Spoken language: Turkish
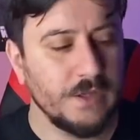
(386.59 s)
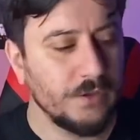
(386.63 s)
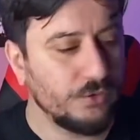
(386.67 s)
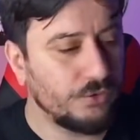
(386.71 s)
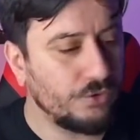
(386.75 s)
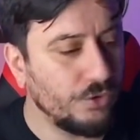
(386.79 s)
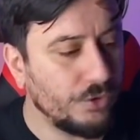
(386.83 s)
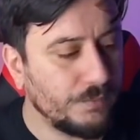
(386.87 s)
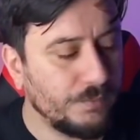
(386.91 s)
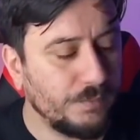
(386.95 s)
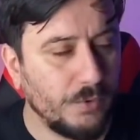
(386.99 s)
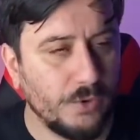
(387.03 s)

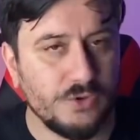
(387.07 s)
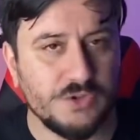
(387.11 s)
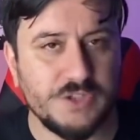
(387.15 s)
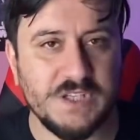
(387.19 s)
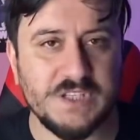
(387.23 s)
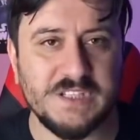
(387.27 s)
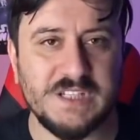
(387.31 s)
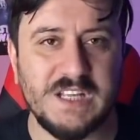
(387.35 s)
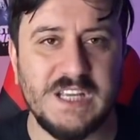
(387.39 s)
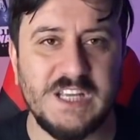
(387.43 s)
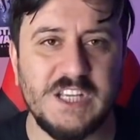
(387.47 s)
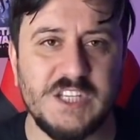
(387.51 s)
Türk
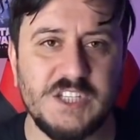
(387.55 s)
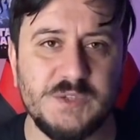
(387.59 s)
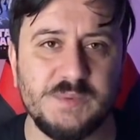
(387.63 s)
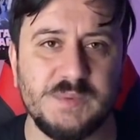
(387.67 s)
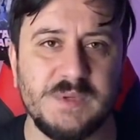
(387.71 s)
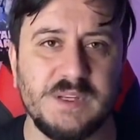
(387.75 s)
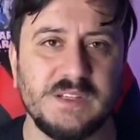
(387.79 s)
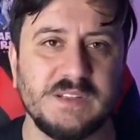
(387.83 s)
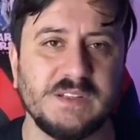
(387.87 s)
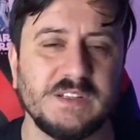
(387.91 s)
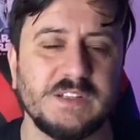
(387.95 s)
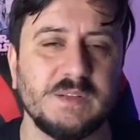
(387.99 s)
borsasına
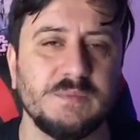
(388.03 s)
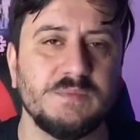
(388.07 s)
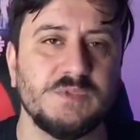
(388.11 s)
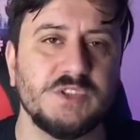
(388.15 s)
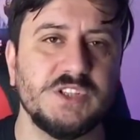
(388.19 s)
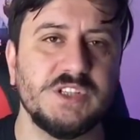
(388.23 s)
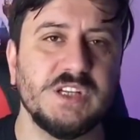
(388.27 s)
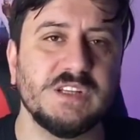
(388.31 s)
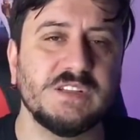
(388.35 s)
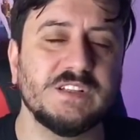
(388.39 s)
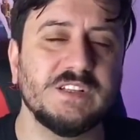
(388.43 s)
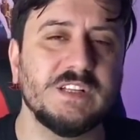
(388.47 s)
hiçbir
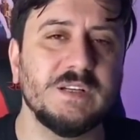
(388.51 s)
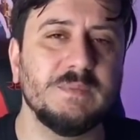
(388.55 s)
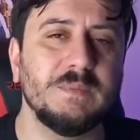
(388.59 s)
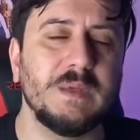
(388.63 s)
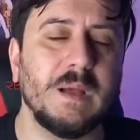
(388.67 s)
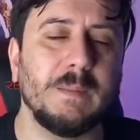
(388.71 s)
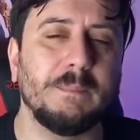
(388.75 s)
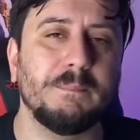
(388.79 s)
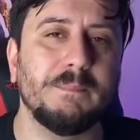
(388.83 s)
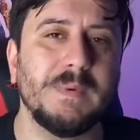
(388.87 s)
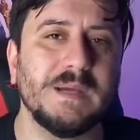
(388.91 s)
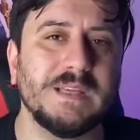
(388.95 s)
yatırımcı yatırım
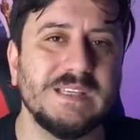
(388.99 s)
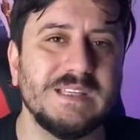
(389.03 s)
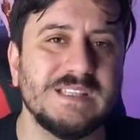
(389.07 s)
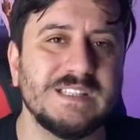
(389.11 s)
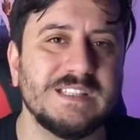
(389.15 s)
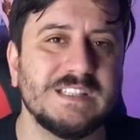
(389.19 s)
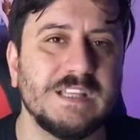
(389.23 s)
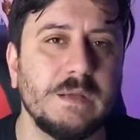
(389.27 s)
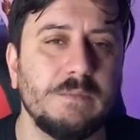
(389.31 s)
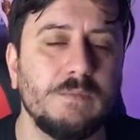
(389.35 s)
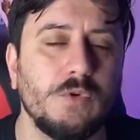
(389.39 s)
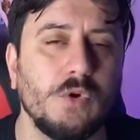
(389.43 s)
yapmak
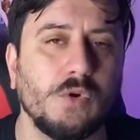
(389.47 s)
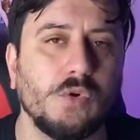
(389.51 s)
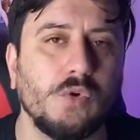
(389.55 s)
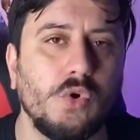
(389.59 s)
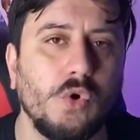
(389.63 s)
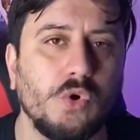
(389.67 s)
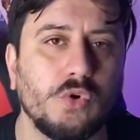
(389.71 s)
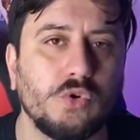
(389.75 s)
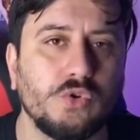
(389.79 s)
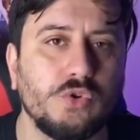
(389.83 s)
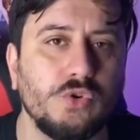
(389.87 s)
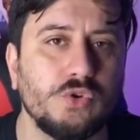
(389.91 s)
istemiyor.
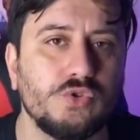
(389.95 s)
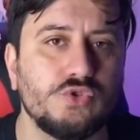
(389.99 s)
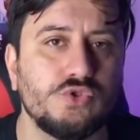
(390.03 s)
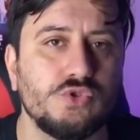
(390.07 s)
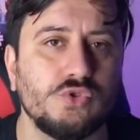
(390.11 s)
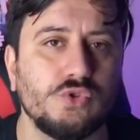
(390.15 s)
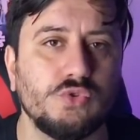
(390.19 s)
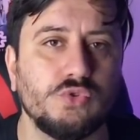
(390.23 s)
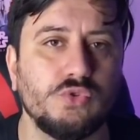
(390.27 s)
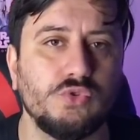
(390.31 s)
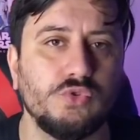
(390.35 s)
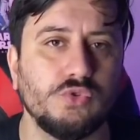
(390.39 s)
Korkuyor
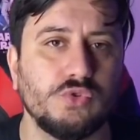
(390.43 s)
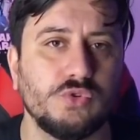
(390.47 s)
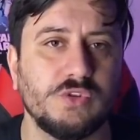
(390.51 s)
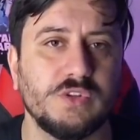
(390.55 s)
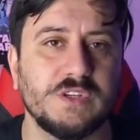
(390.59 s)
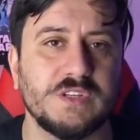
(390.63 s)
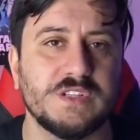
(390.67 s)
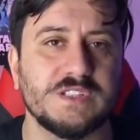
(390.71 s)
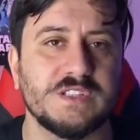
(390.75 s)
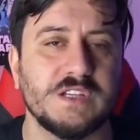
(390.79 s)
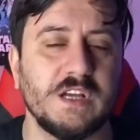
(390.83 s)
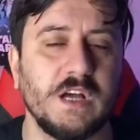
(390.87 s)
çünkü Türk
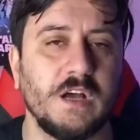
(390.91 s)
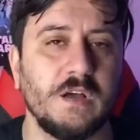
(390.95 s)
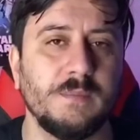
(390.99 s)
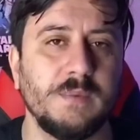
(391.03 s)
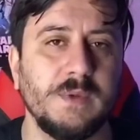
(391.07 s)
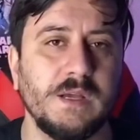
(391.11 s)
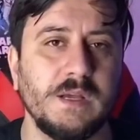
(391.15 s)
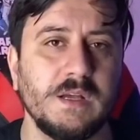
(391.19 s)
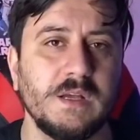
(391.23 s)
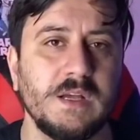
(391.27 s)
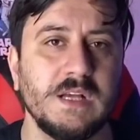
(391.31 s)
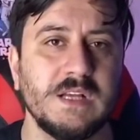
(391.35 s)
lirası
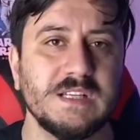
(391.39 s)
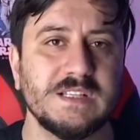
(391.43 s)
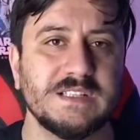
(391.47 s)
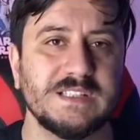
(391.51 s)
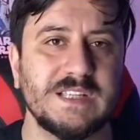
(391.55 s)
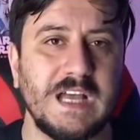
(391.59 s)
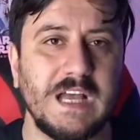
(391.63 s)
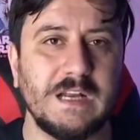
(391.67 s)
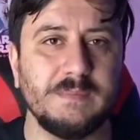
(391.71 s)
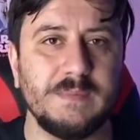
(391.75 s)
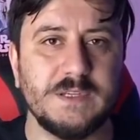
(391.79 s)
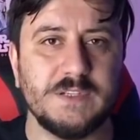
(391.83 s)
abi
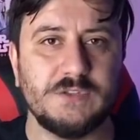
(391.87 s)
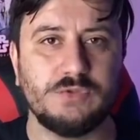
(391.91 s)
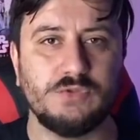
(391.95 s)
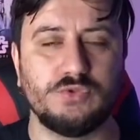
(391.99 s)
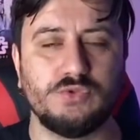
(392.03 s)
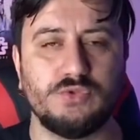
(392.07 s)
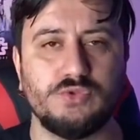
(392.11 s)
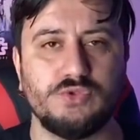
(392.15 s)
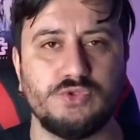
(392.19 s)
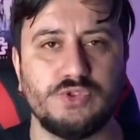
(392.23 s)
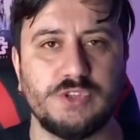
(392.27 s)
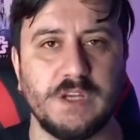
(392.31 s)
serbest
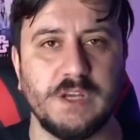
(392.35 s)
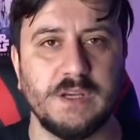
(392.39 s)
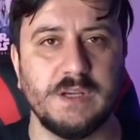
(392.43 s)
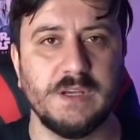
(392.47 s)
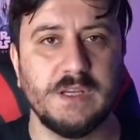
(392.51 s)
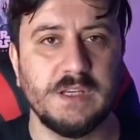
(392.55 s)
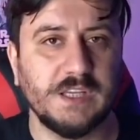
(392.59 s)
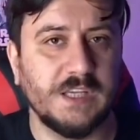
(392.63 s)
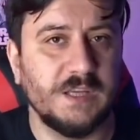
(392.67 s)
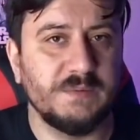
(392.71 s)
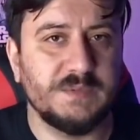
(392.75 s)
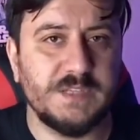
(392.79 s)
düşüşte.
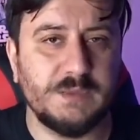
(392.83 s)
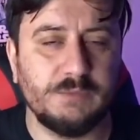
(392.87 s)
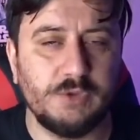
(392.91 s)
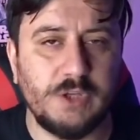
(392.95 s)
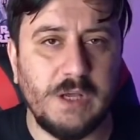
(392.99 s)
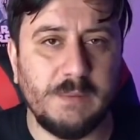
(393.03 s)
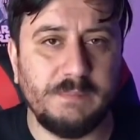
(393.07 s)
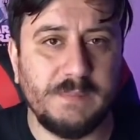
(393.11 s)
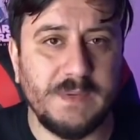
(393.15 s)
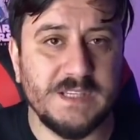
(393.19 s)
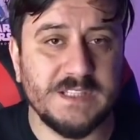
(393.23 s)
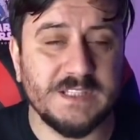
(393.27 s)
Kimse bunu
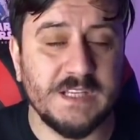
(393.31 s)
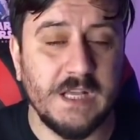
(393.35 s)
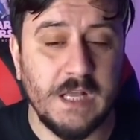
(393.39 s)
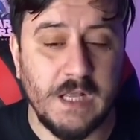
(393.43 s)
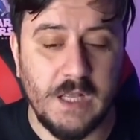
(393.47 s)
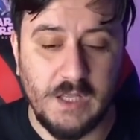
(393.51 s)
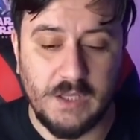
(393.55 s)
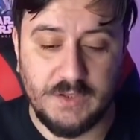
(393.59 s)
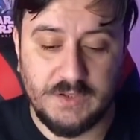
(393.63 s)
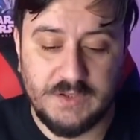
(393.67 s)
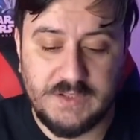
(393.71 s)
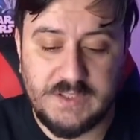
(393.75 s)
yapmaz.
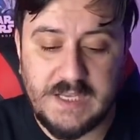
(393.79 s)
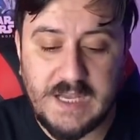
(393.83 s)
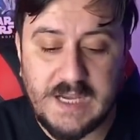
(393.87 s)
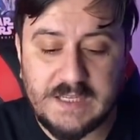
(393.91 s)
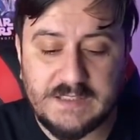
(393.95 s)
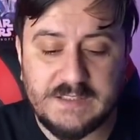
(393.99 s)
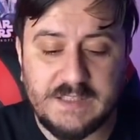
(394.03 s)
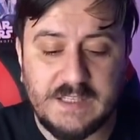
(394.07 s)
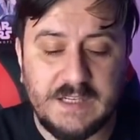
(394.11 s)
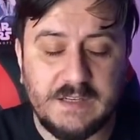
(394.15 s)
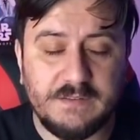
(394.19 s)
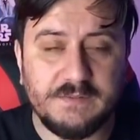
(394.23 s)

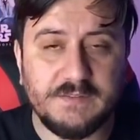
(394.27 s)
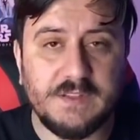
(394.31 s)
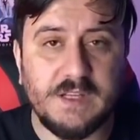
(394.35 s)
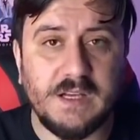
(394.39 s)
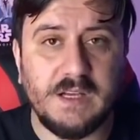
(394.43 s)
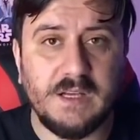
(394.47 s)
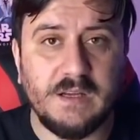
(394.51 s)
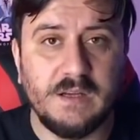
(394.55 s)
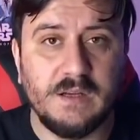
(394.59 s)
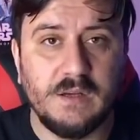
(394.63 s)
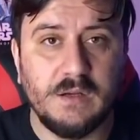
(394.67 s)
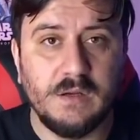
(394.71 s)
Diğer tarafta